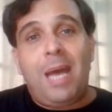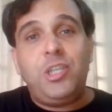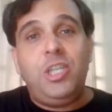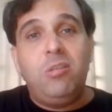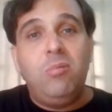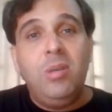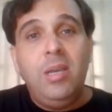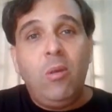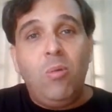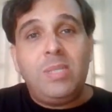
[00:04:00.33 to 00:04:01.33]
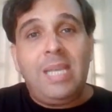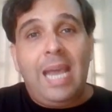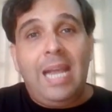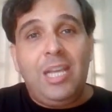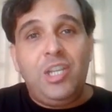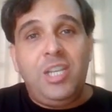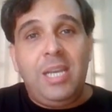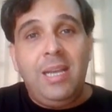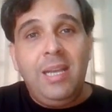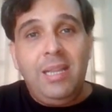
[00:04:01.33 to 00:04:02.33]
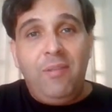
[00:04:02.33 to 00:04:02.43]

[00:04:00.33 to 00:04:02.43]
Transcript: partido consegue eleger,